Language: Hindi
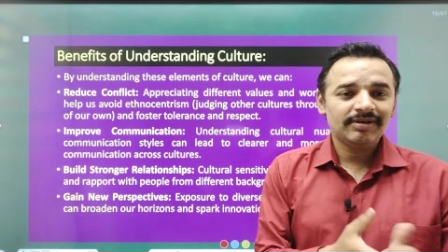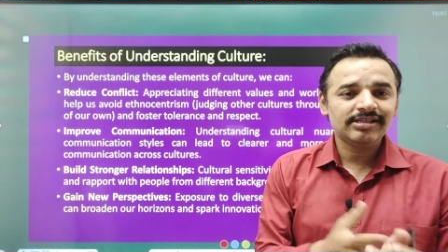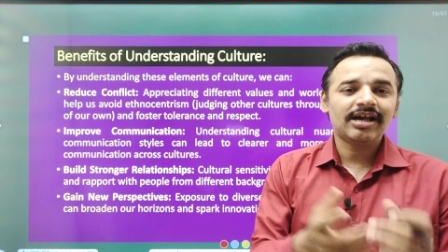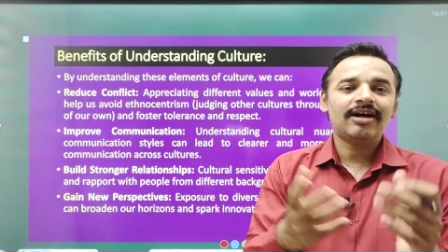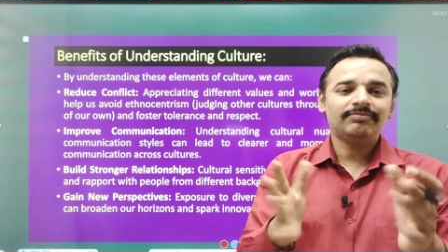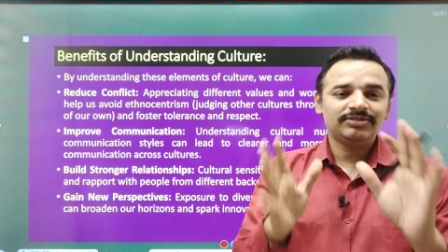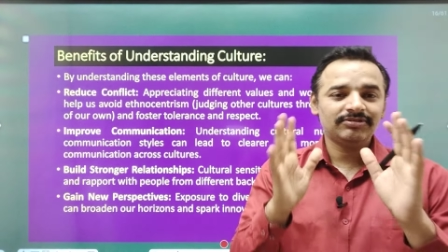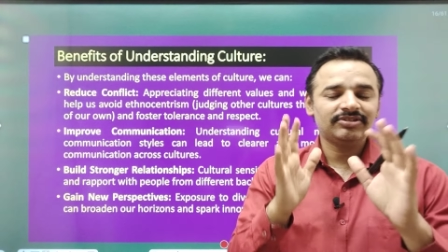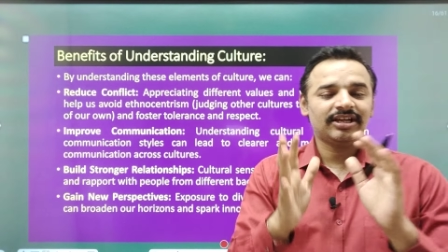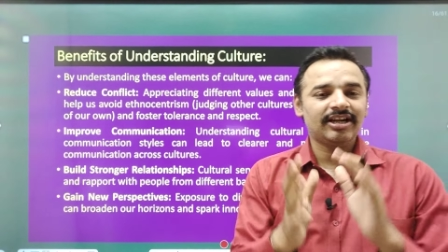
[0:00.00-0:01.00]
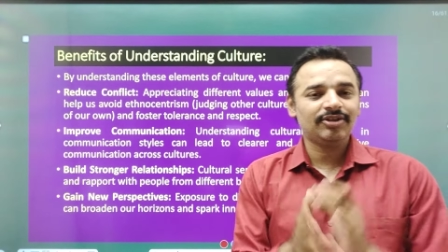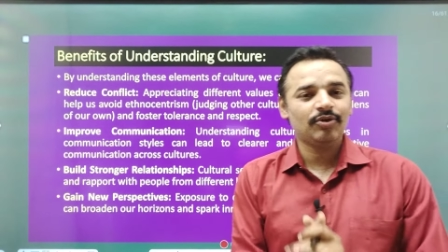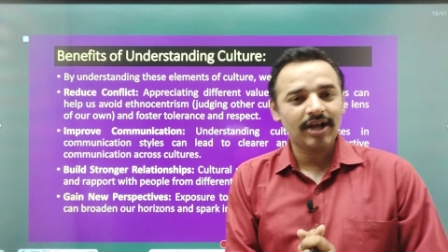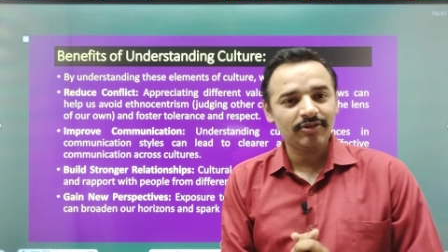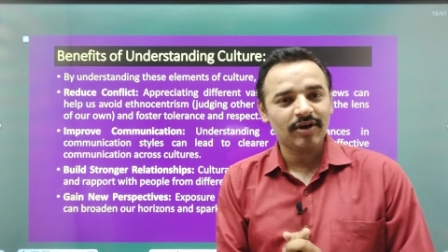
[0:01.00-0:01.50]
भाई साहब शिवसेना
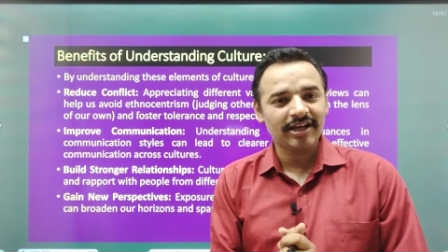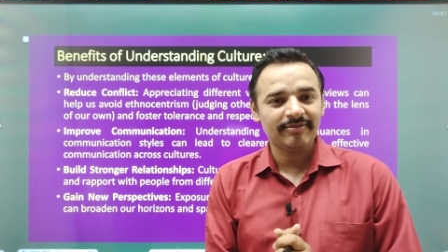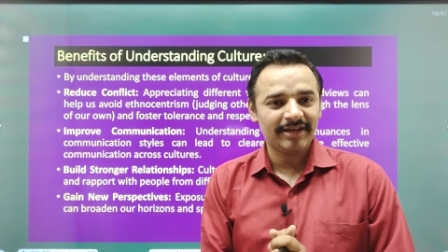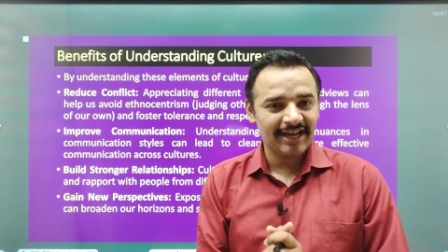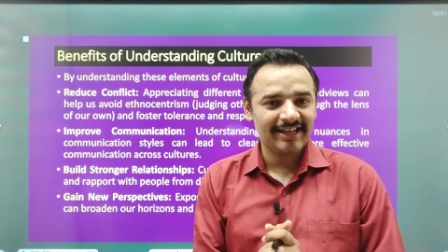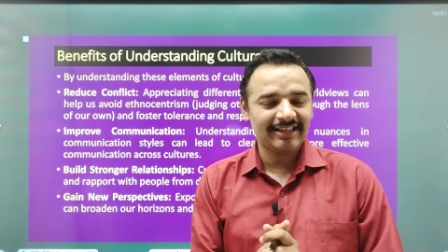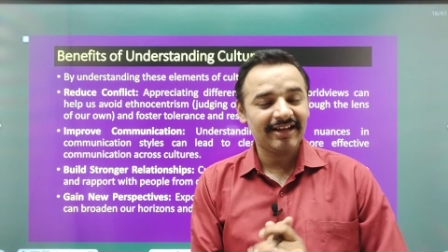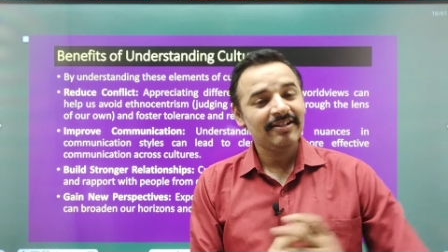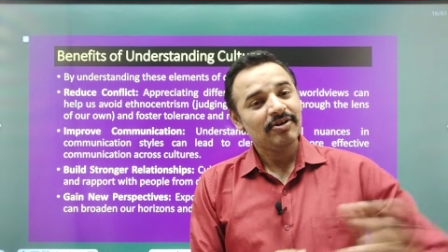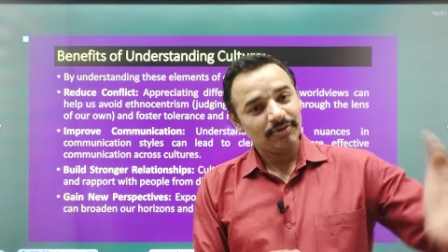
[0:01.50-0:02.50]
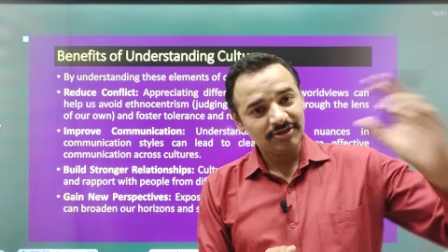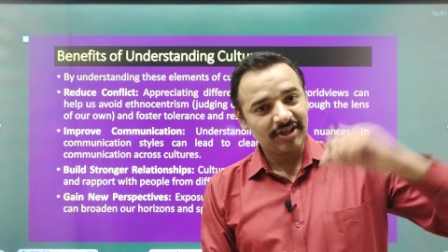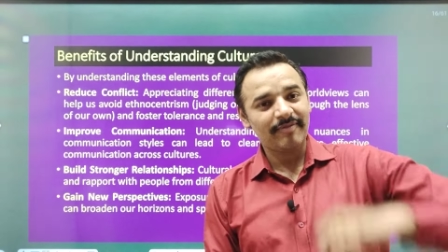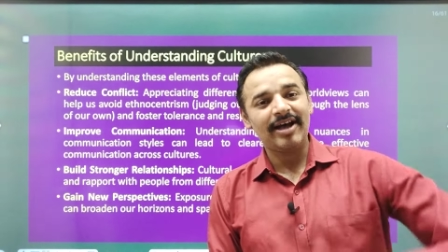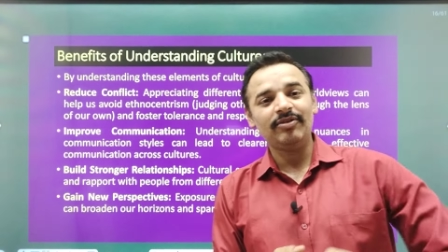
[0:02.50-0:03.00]
ने दौड़ा दौड़ा के भगाया था
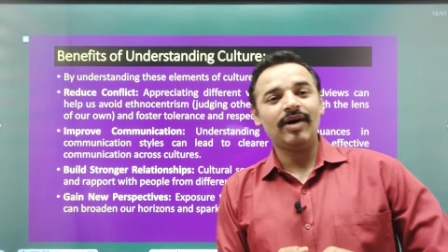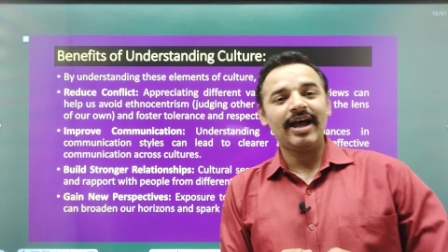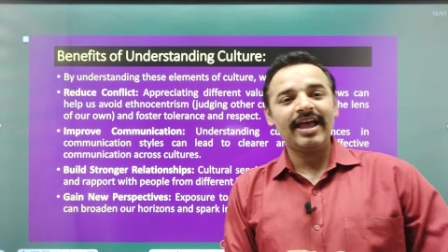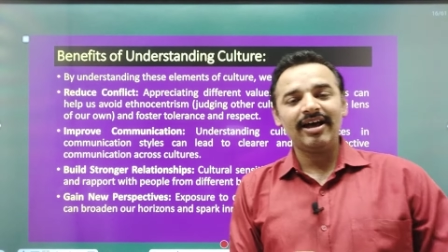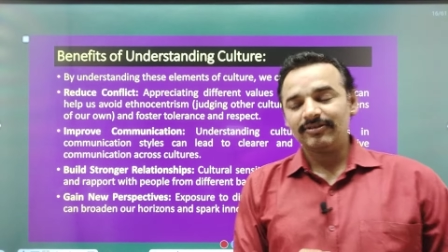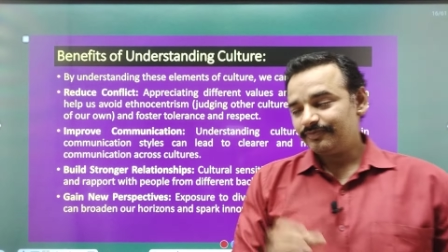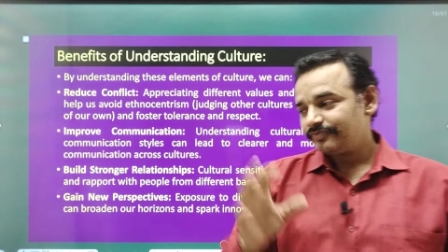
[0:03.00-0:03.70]
उसके बाद वो आया